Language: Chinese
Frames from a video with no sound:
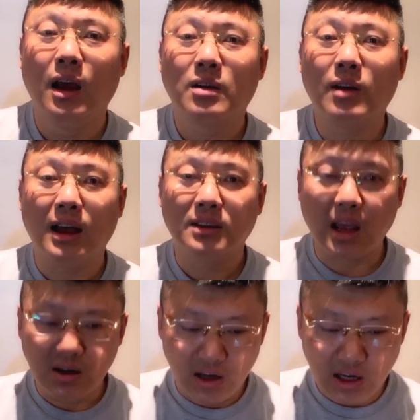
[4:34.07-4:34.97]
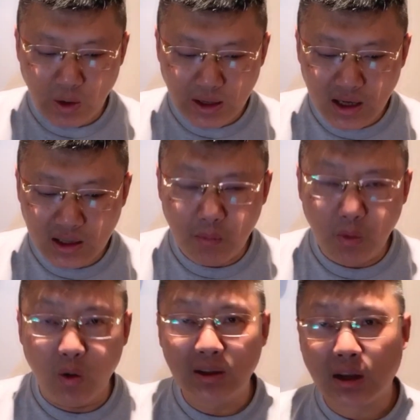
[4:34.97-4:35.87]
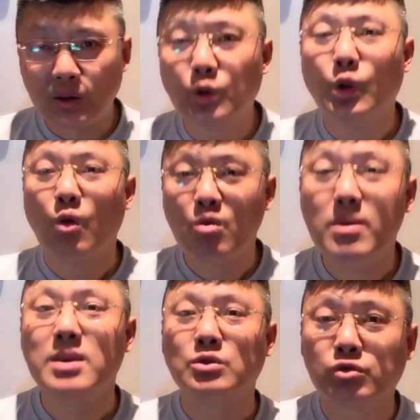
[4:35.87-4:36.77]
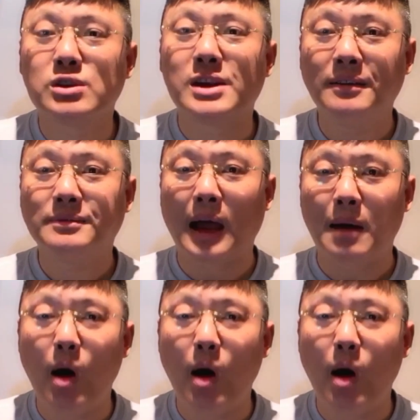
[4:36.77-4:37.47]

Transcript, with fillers: 是吧？但是你说伊藤博文他是农民出身啊，